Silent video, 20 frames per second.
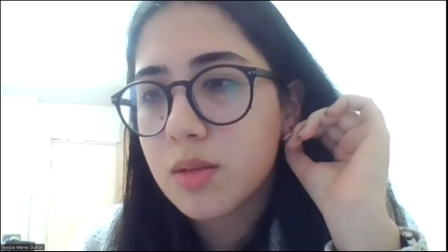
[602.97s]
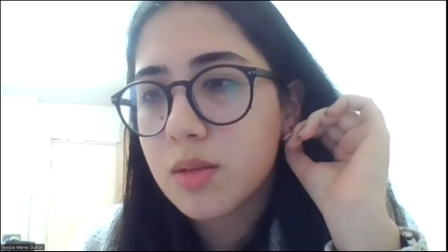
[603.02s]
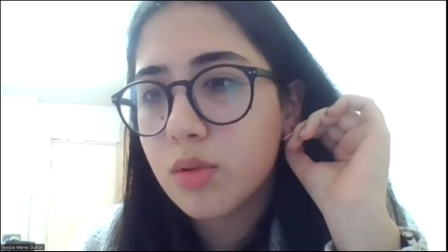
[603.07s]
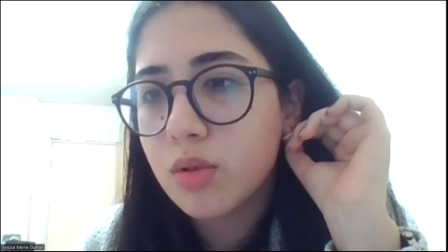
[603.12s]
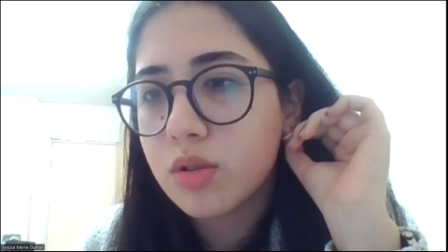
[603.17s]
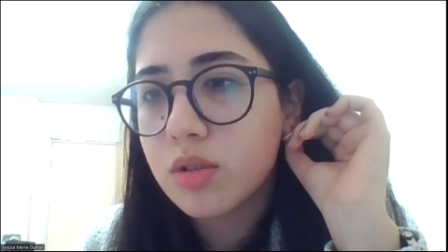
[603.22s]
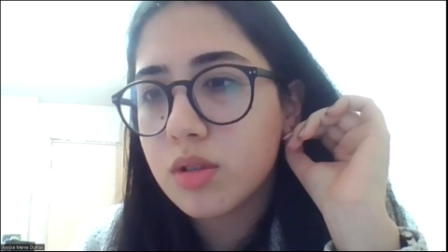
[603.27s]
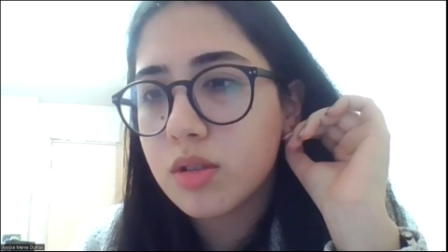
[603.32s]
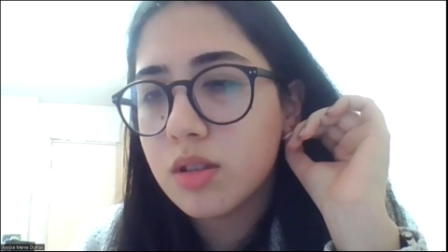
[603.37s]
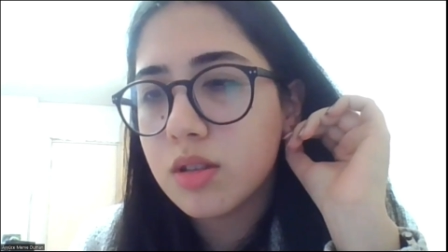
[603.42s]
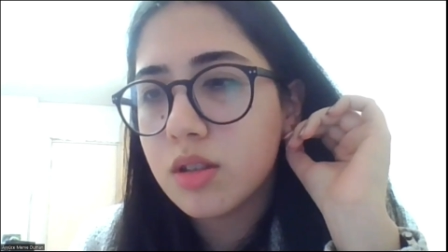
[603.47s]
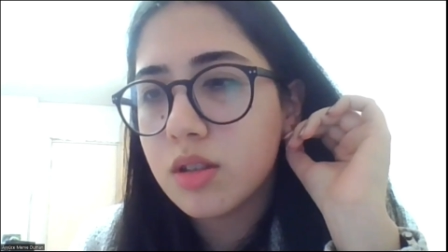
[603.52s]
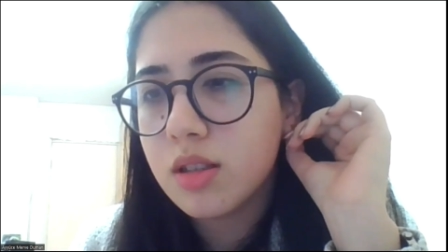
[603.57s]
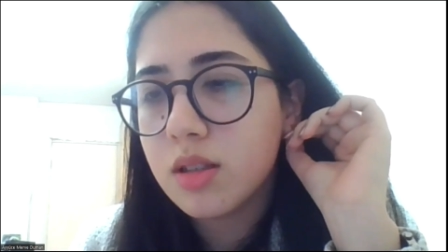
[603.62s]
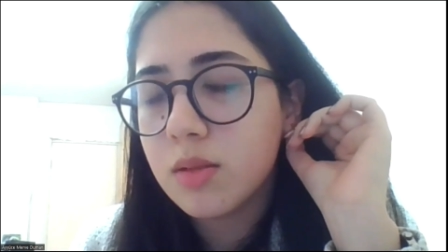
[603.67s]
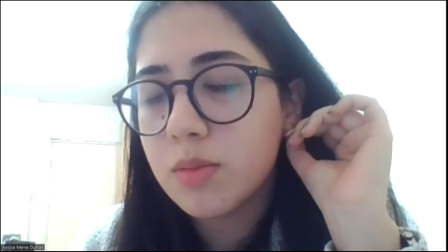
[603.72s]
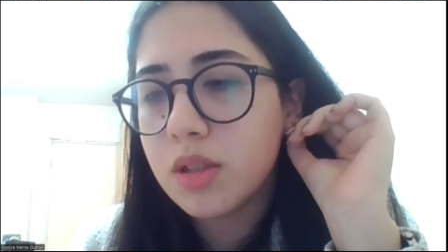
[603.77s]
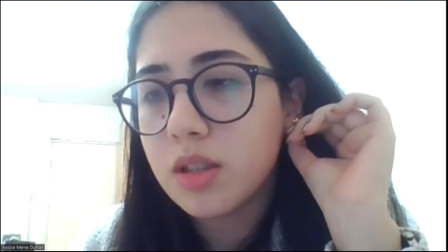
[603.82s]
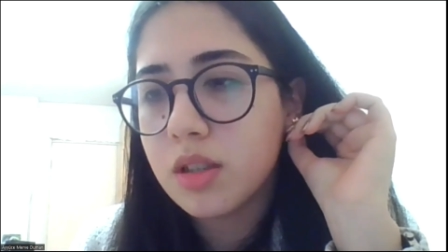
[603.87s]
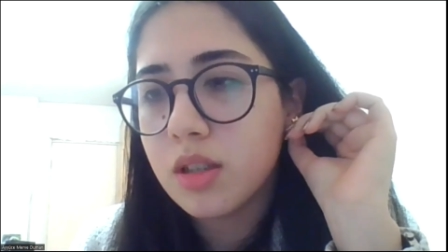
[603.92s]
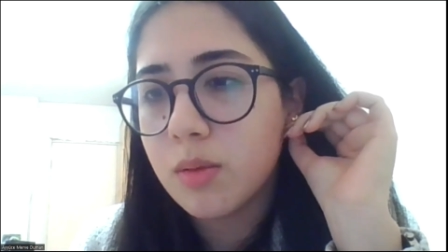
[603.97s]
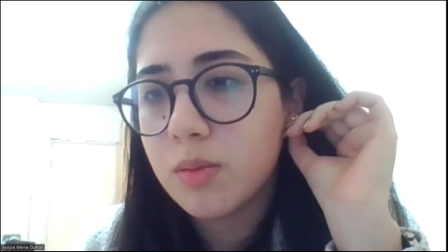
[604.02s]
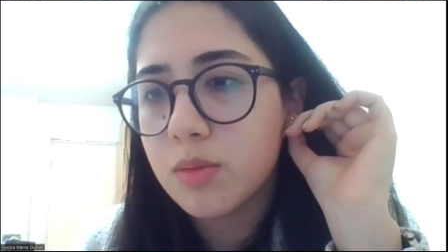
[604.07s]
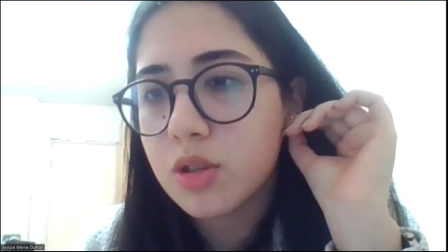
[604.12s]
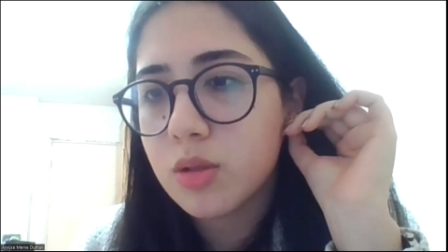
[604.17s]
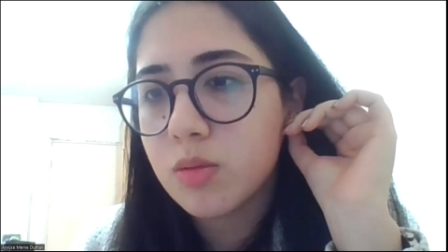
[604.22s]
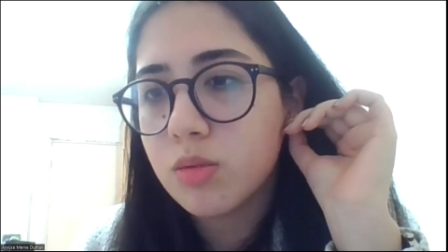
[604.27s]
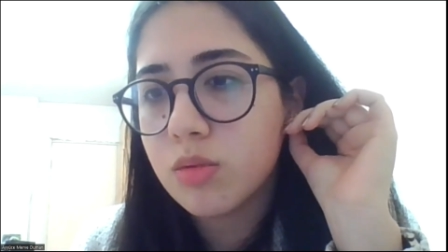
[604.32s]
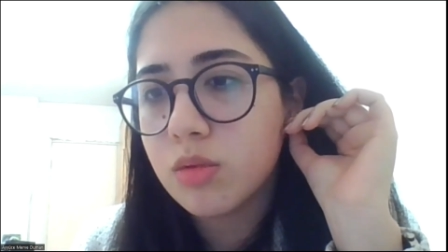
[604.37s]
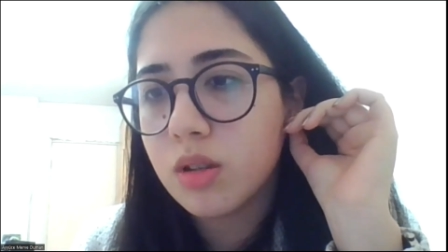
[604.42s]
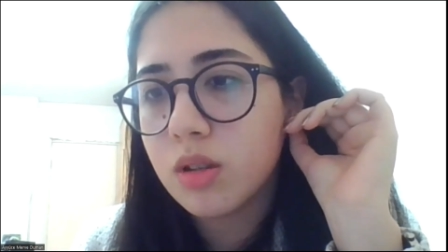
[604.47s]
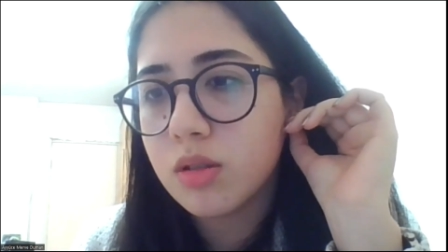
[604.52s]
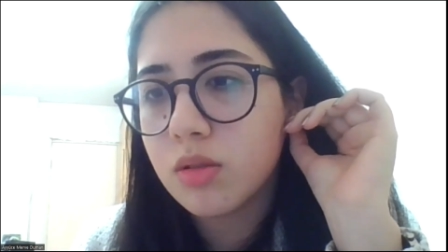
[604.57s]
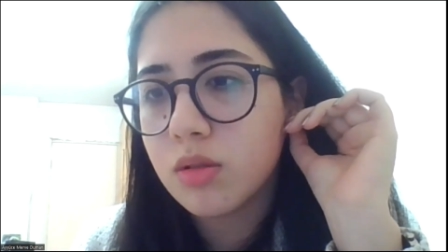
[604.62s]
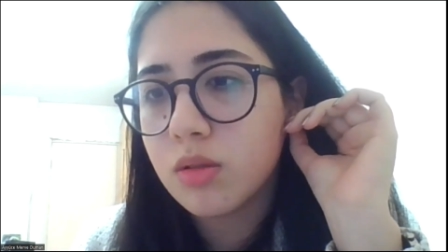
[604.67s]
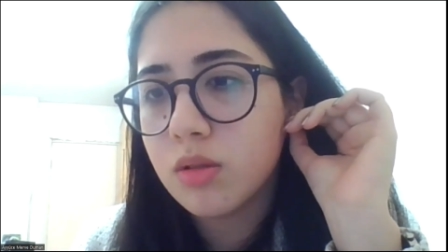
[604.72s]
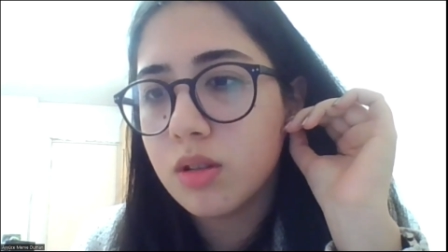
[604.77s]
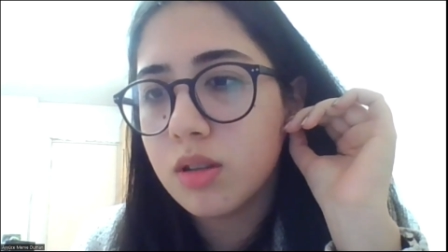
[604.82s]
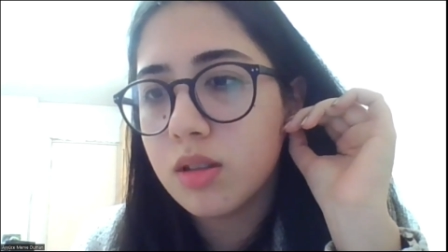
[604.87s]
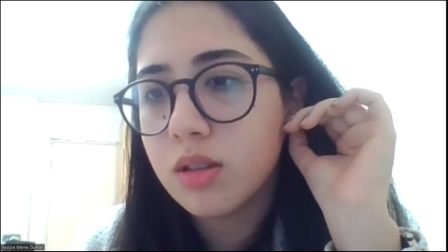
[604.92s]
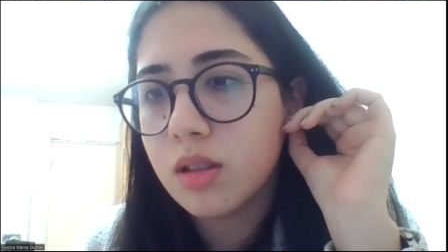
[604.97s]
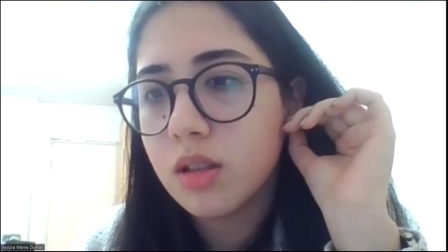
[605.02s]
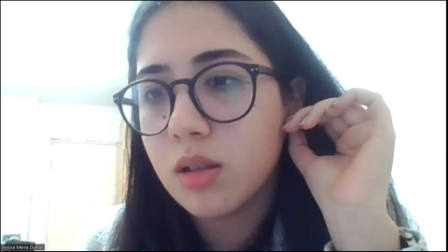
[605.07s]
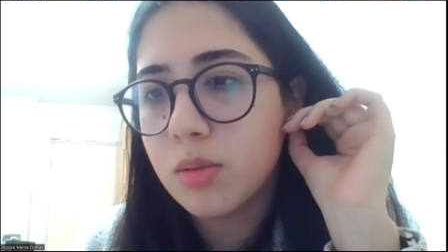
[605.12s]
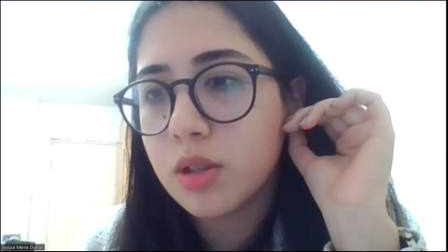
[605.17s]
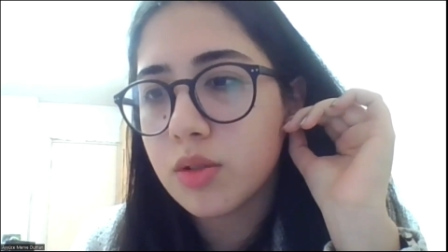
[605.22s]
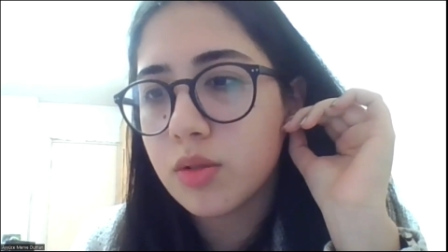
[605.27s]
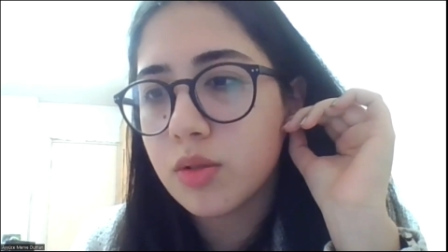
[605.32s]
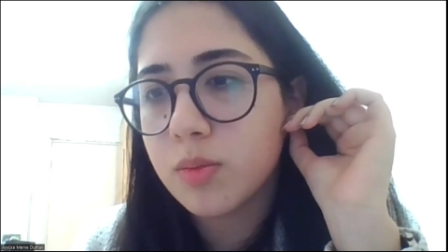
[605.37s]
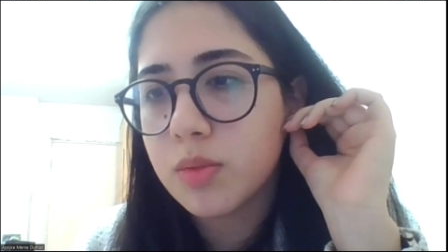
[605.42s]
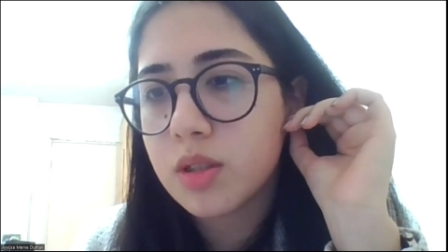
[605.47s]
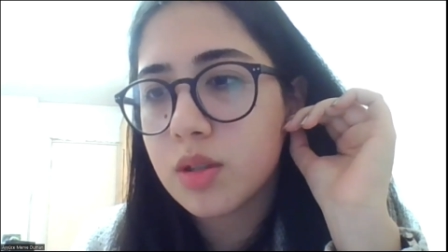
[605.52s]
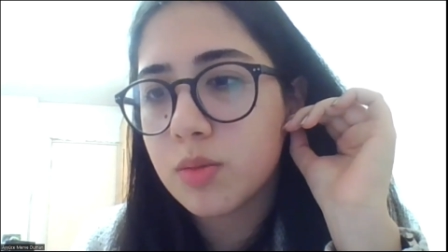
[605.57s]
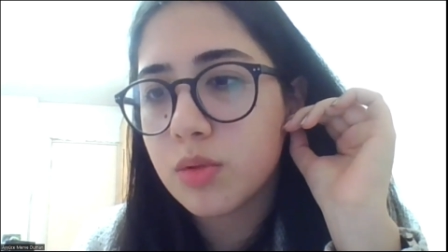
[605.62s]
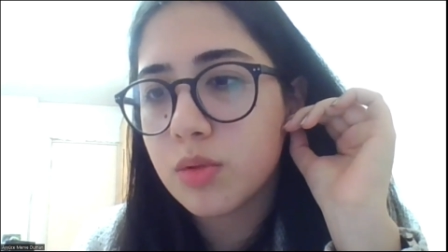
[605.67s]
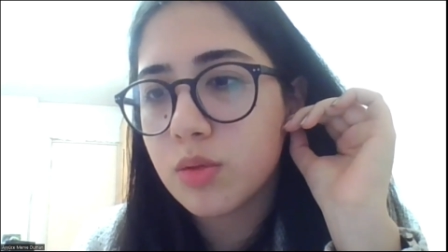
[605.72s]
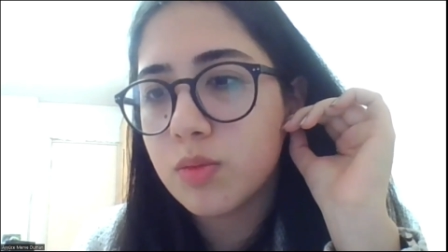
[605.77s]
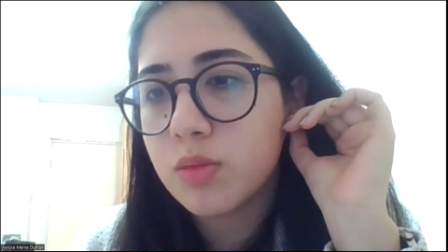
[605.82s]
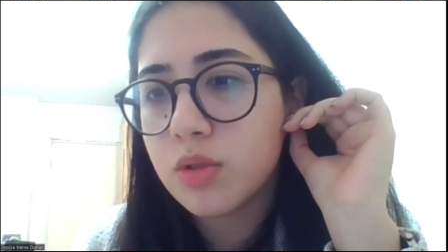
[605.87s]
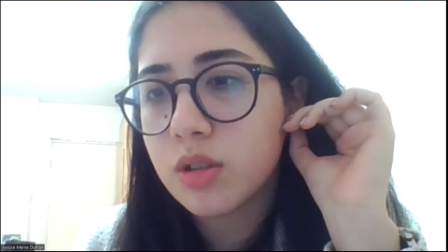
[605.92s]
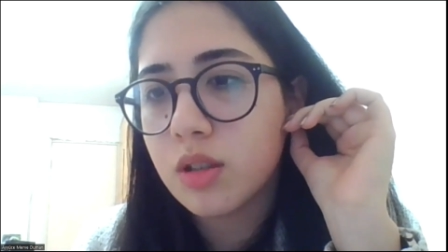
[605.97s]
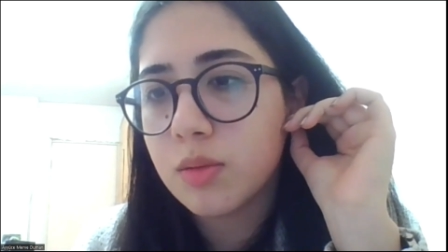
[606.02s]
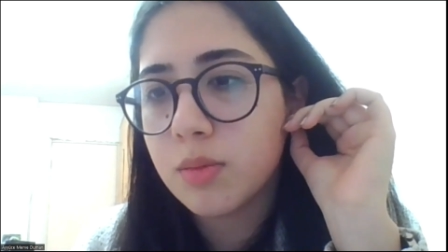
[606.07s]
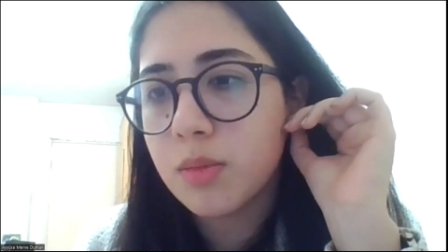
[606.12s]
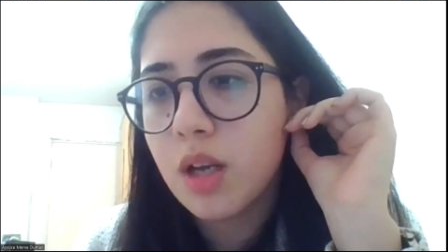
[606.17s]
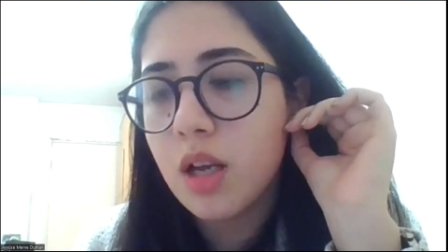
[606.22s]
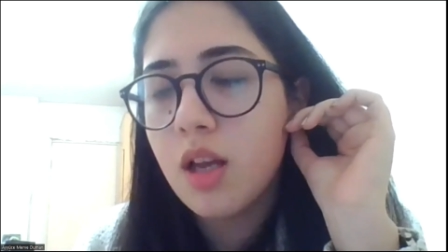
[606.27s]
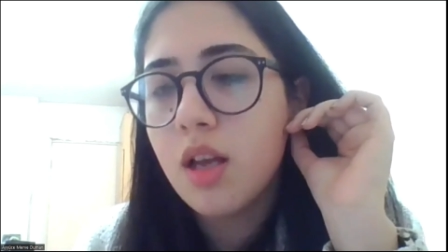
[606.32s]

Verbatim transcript: pasaportuna acele etmeyi demişti. Ondan dolayı daha başlama pasaportum çıkar.